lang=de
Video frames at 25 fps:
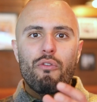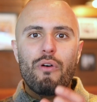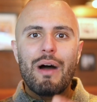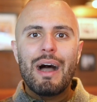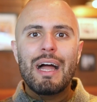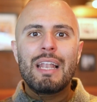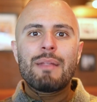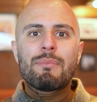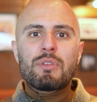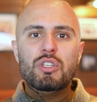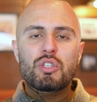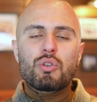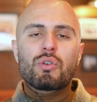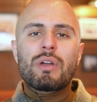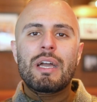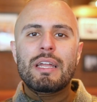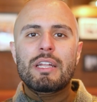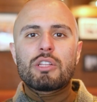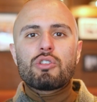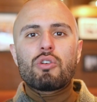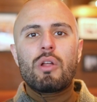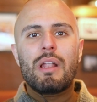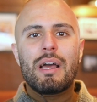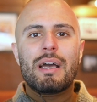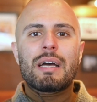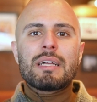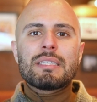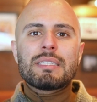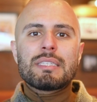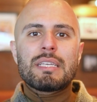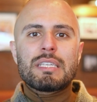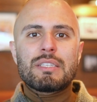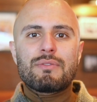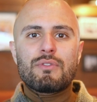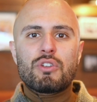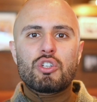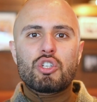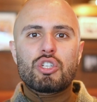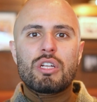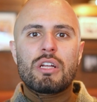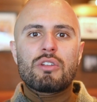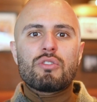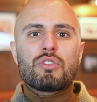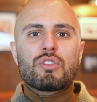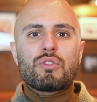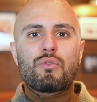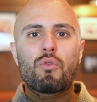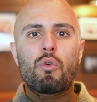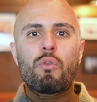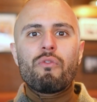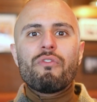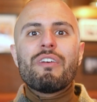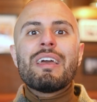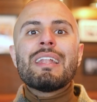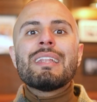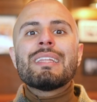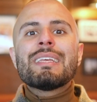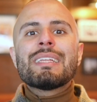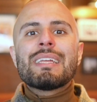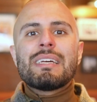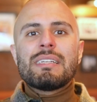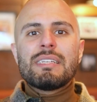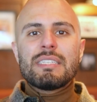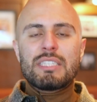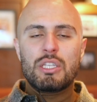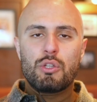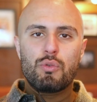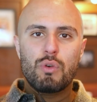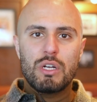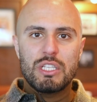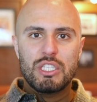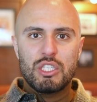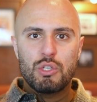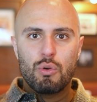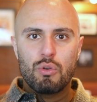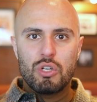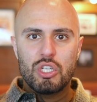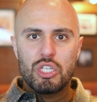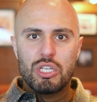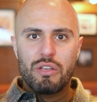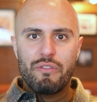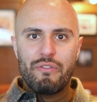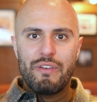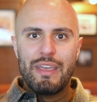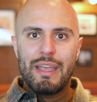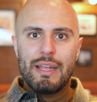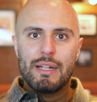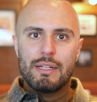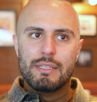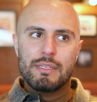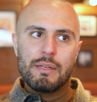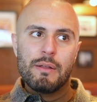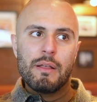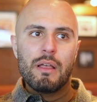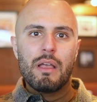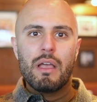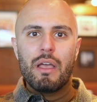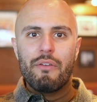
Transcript: Vor allem, dass du keine Toleranz hast für den Status quo, wenn dir deine Situation nicht gefällt.